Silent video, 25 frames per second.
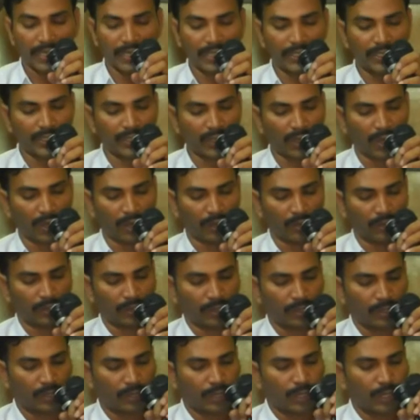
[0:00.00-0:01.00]
ఇదిగో
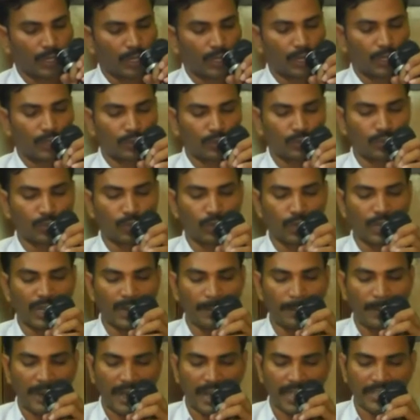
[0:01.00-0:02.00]
తూలి
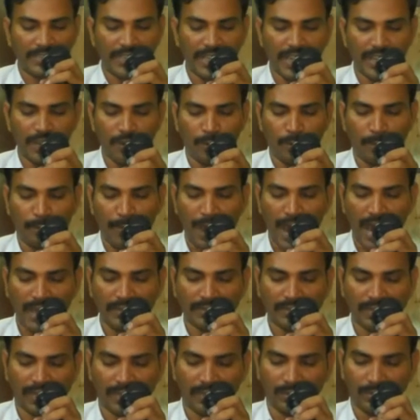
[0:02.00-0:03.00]
పడజేయు
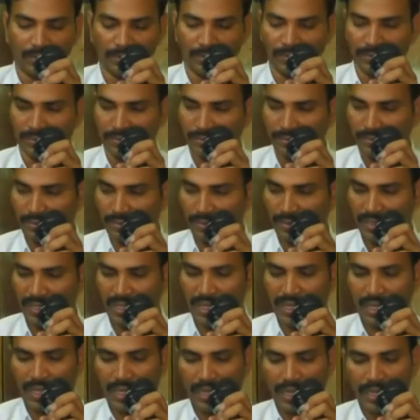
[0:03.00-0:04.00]
పాత్రను
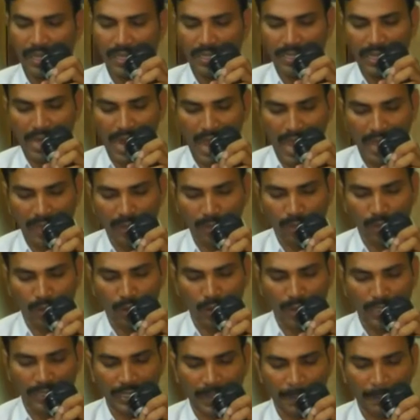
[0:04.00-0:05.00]
నా
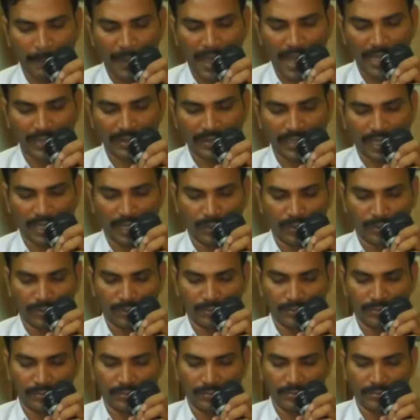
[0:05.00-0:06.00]
క్రోధ పాత్రను
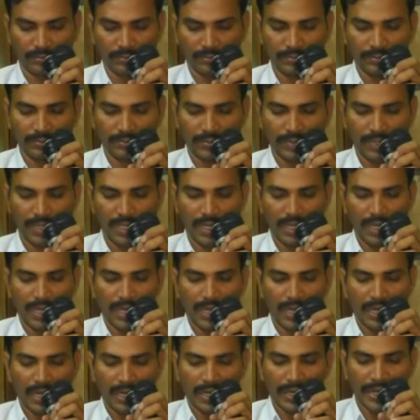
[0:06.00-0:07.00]

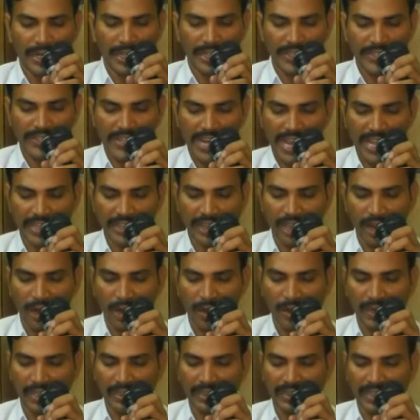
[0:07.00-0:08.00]
నీ చేతిలో
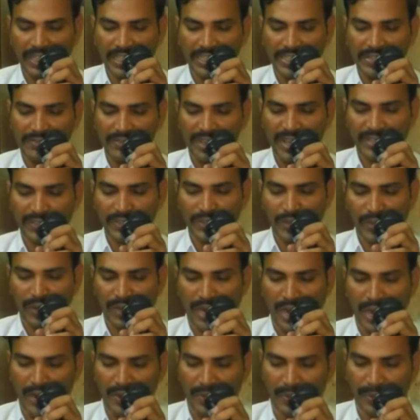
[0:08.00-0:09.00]
నుండి తీసివేసి
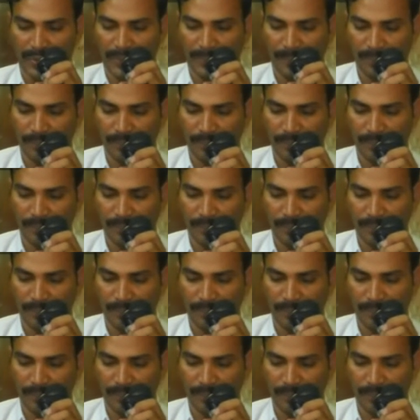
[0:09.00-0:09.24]
ఉన్నాను